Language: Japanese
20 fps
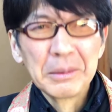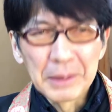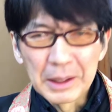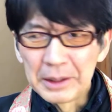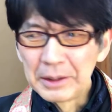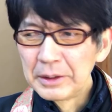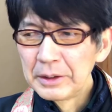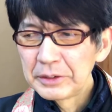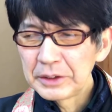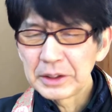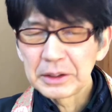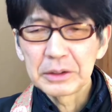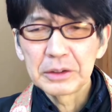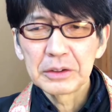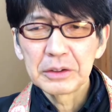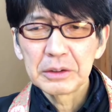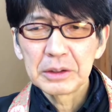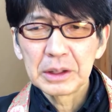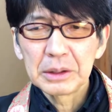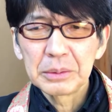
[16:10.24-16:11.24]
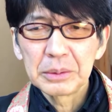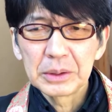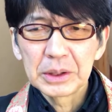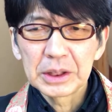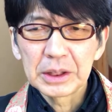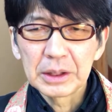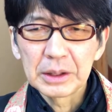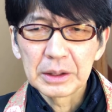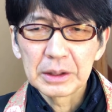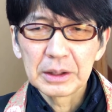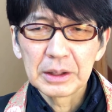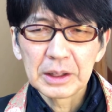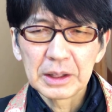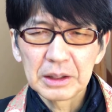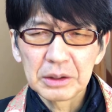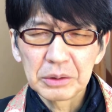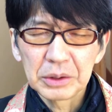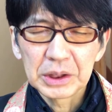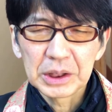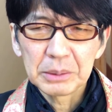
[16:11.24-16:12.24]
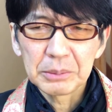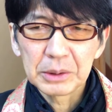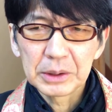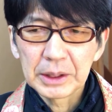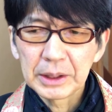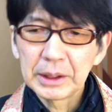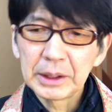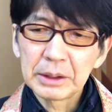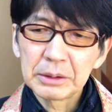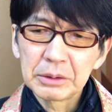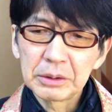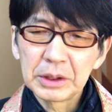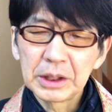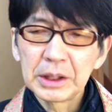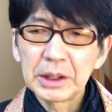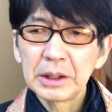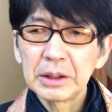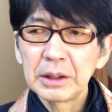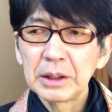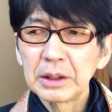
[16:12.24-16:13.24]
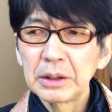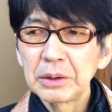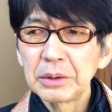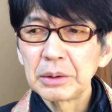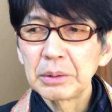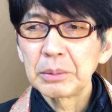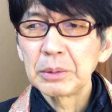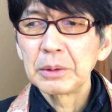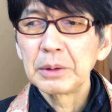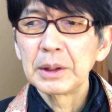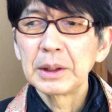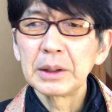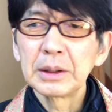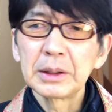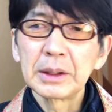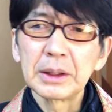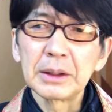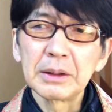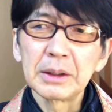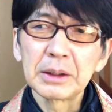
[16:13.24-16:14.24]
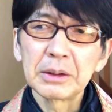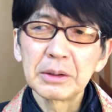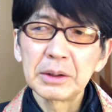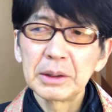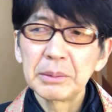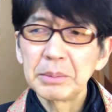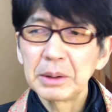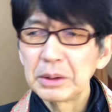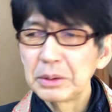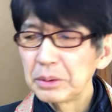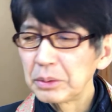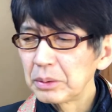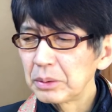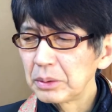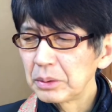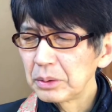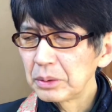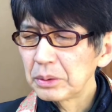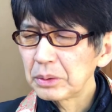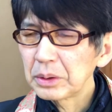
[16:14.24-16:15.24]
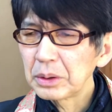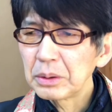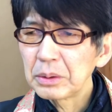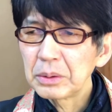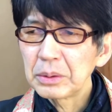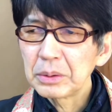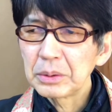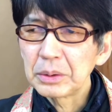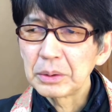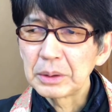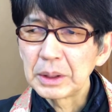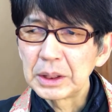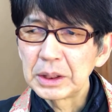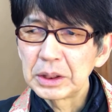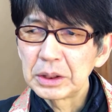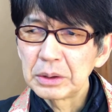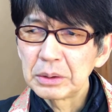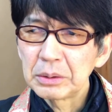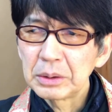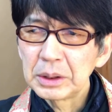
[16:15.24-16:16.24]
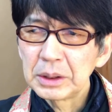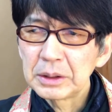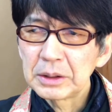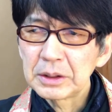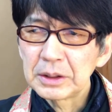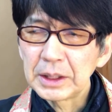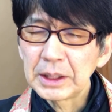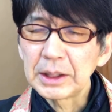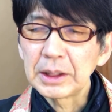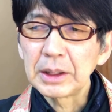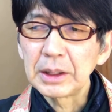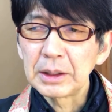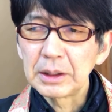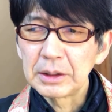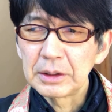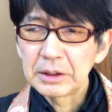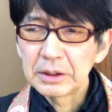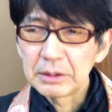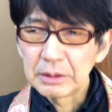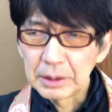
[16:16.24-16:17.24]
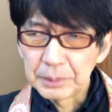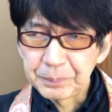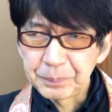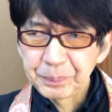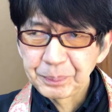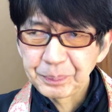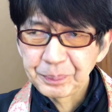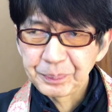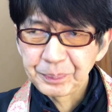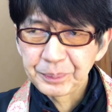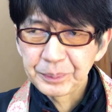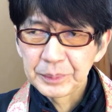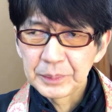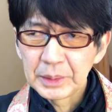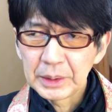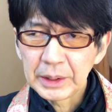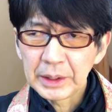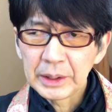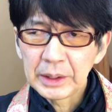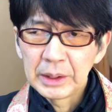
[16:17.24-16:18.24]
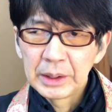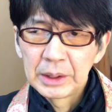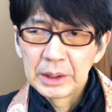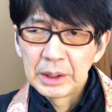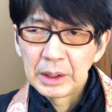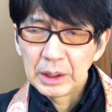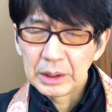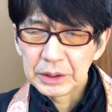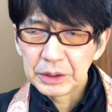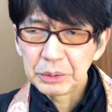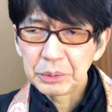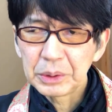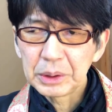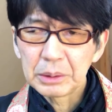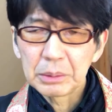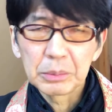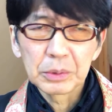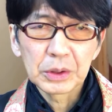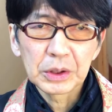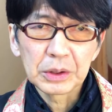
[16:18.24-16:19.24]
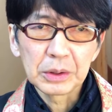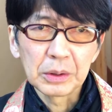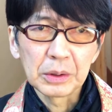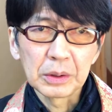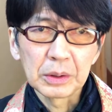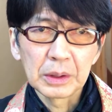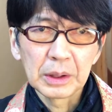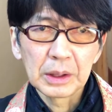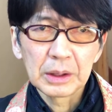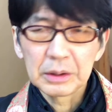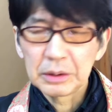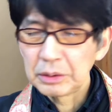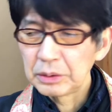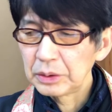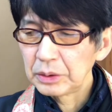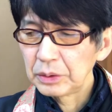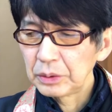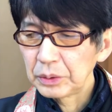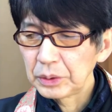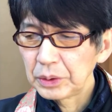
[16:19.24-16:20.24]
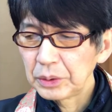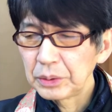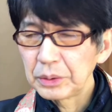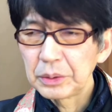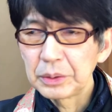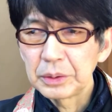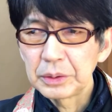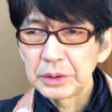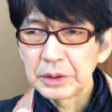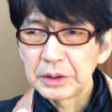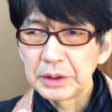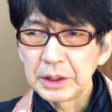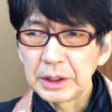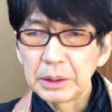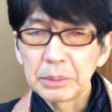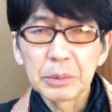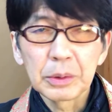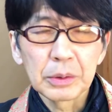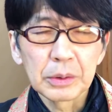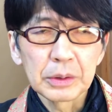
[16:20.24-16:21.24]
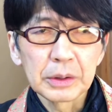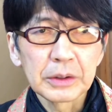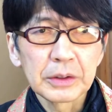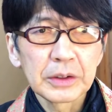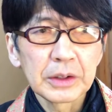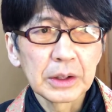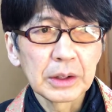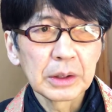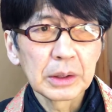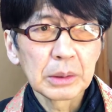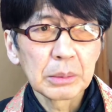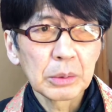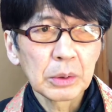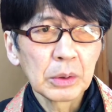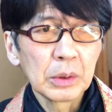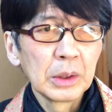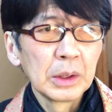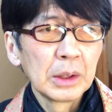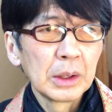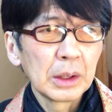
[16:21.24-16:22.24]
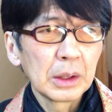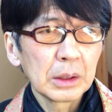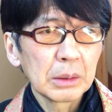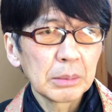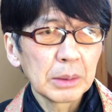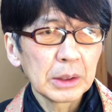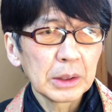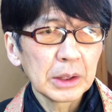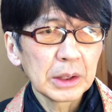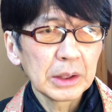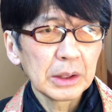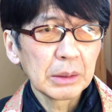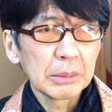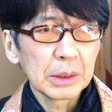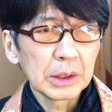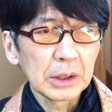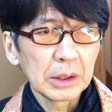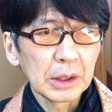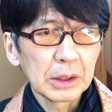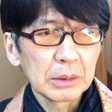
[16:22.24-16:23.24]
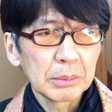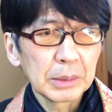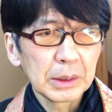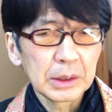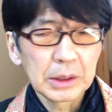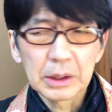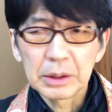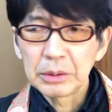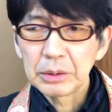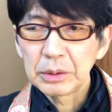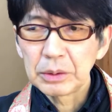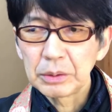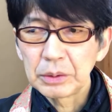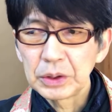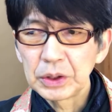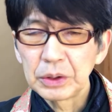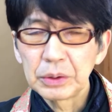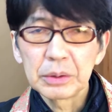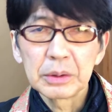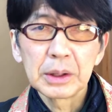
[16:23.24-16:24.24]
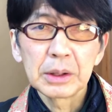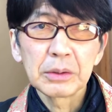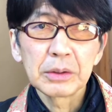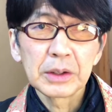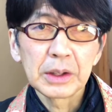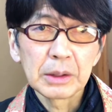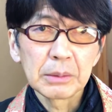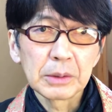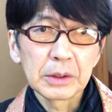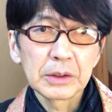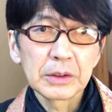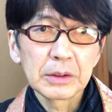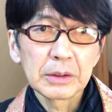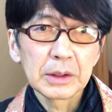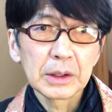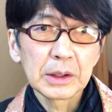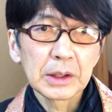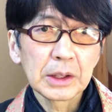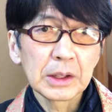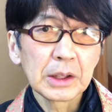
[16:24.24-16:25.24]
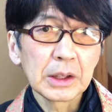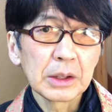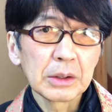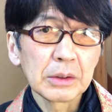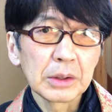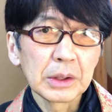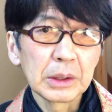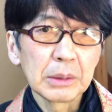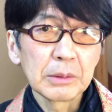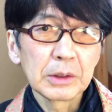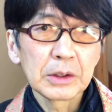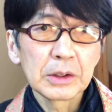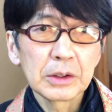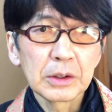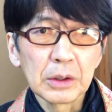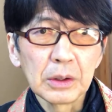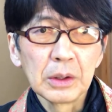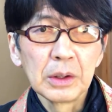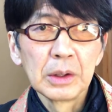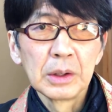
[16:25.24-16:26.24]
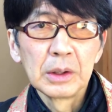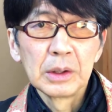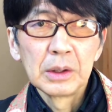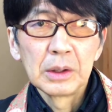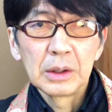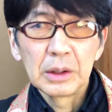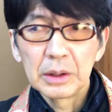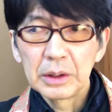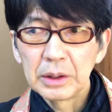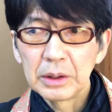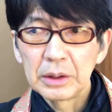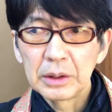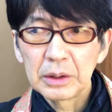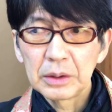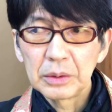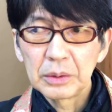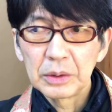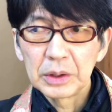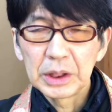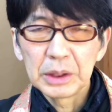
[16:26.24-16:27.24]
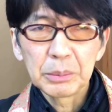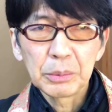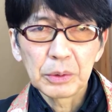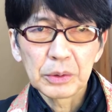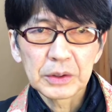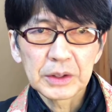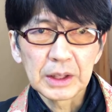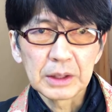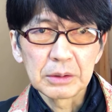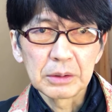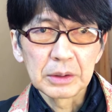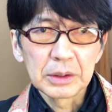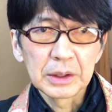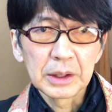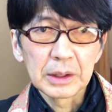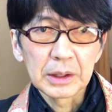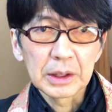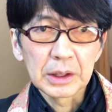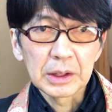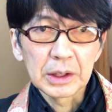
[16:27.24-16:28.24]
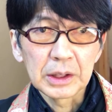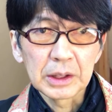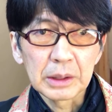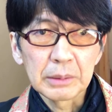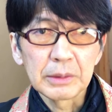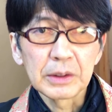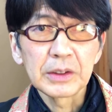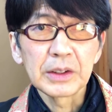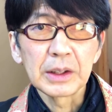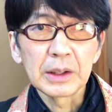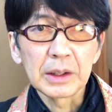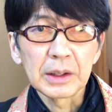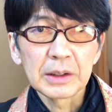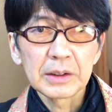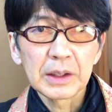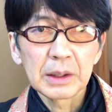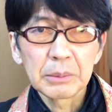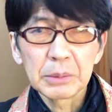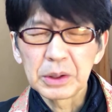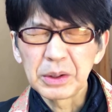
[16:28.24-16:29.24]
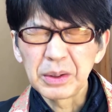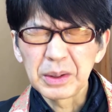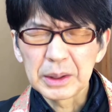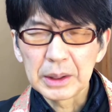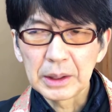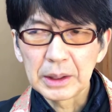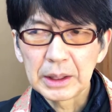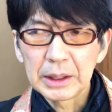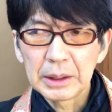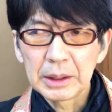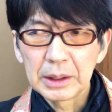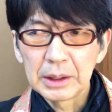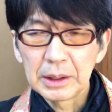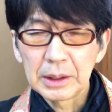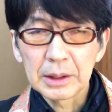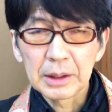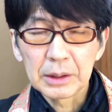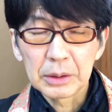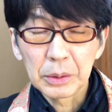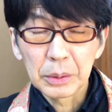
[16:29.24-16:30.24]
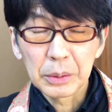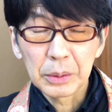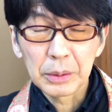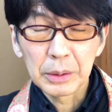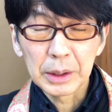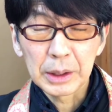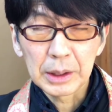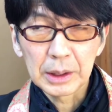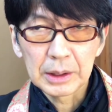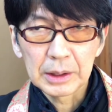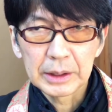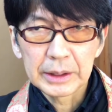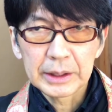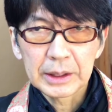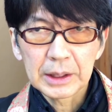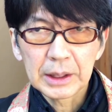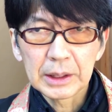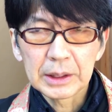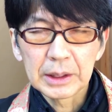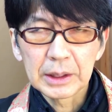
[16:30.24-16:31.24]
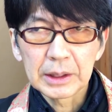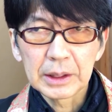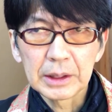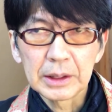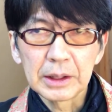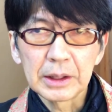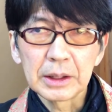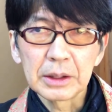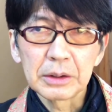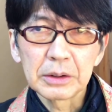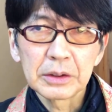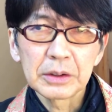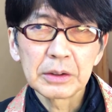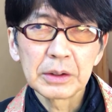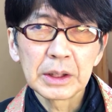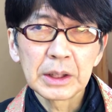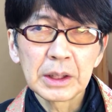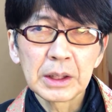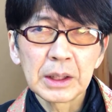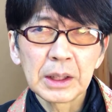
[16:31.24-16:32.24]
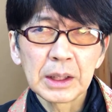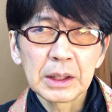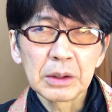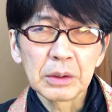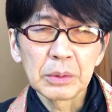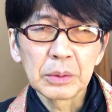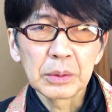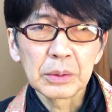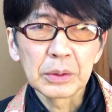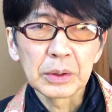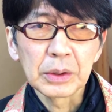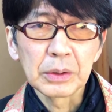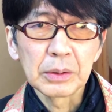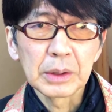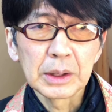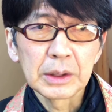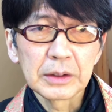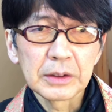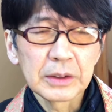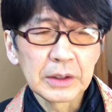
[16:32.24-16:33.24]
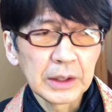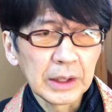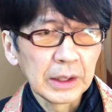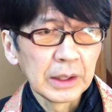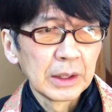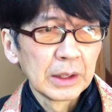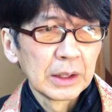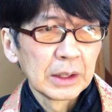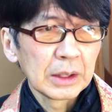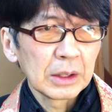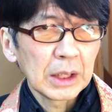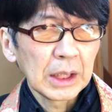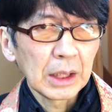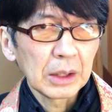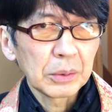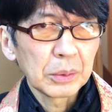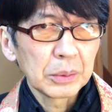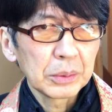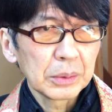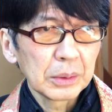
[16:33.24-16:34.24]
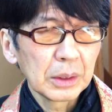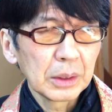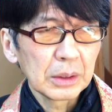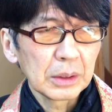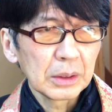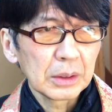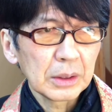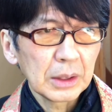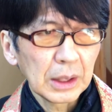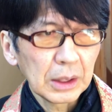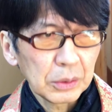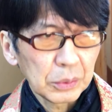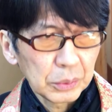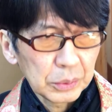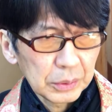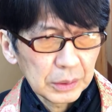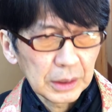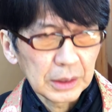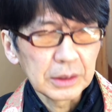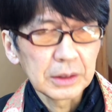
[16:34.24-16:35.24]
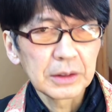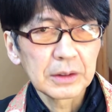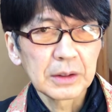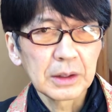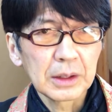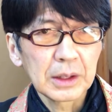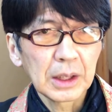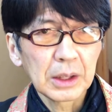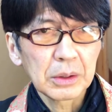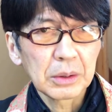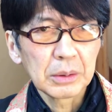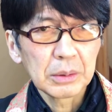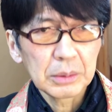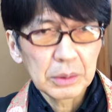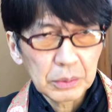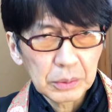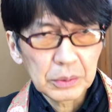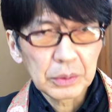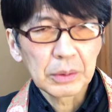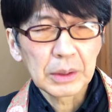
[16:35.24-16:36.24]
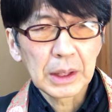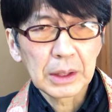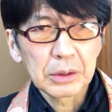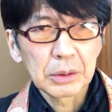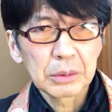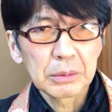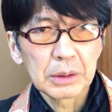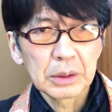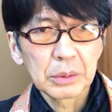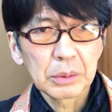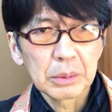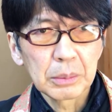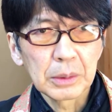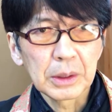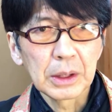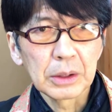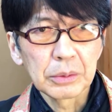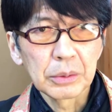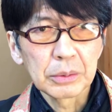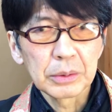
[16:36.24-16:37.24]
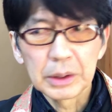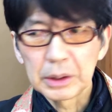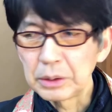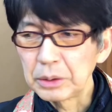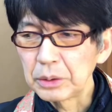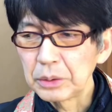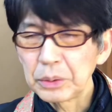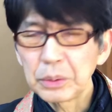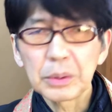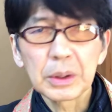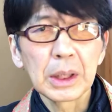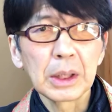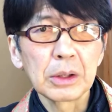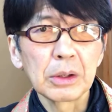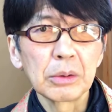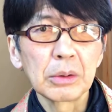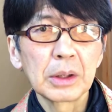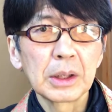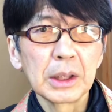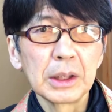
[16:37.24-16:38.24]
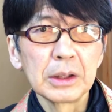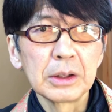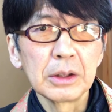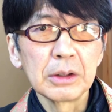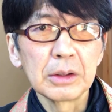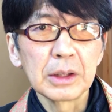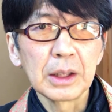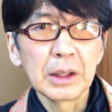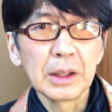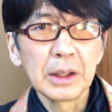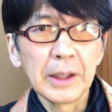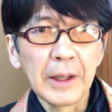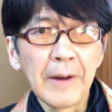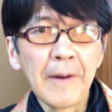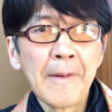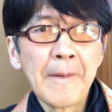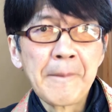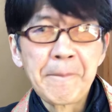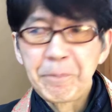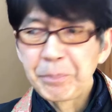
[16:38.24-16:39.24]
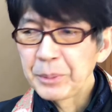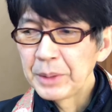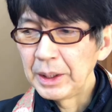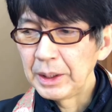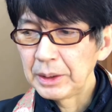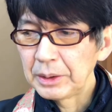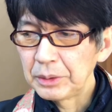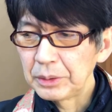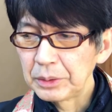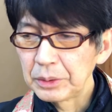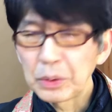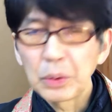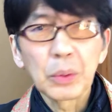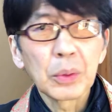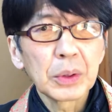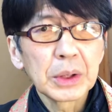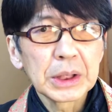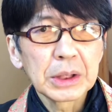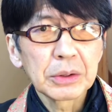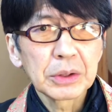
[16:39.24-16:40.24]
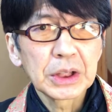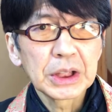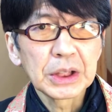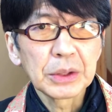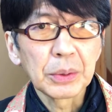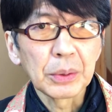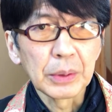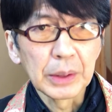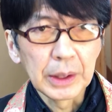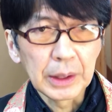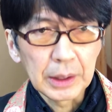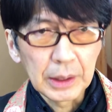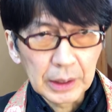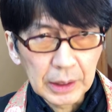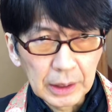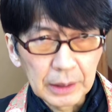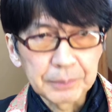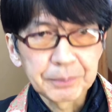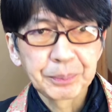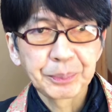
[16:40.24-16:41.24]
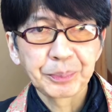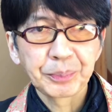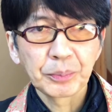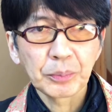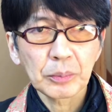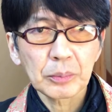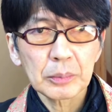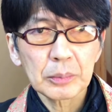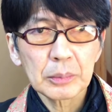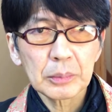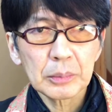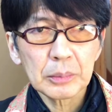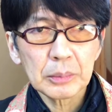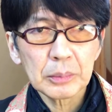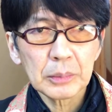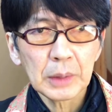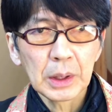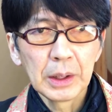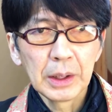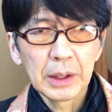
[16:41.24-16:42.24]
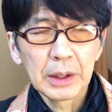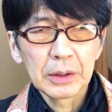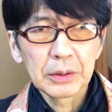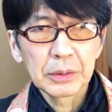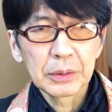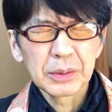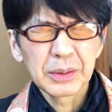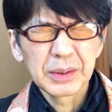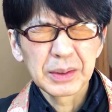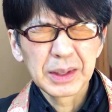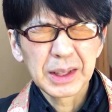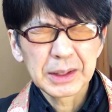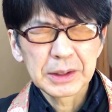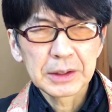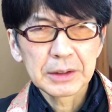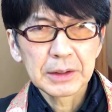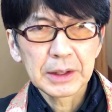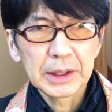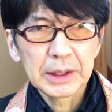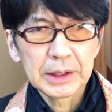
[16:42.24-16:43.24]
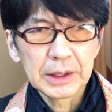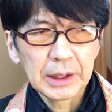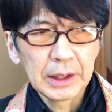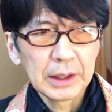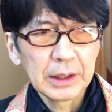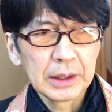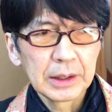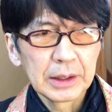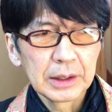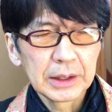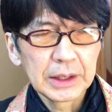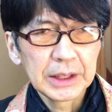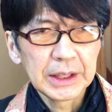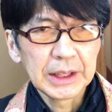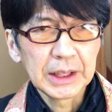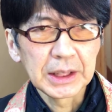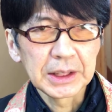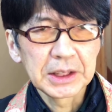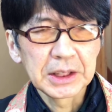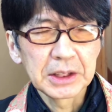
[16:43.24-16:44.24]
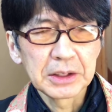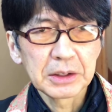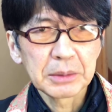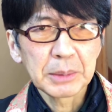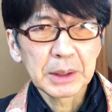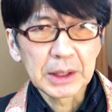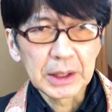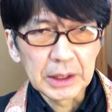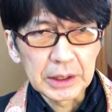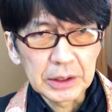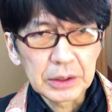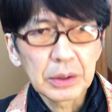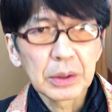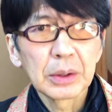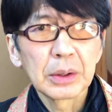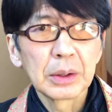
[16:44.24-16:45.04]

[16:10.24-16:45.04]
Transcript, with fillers: まあそういうことそんなふうにして何としても大学に連なんと思うはったらこれやっぱ農業労働が非常につらいからです。で日本でももちろんあの農業労働つらいものですけれどもアルバータにはまたアルバータの特色がございますそれは何かと言いますと、えー、こう二毛作ってわけにはいきませんから寒い時はいやところやから1回だけなんやけどその1回の農業がですね過酷過酷なんですよ農業過酷はどこも過酷やけどどう過酷かというたらねあの高緯度地方やからあの夏の間火が沈まないと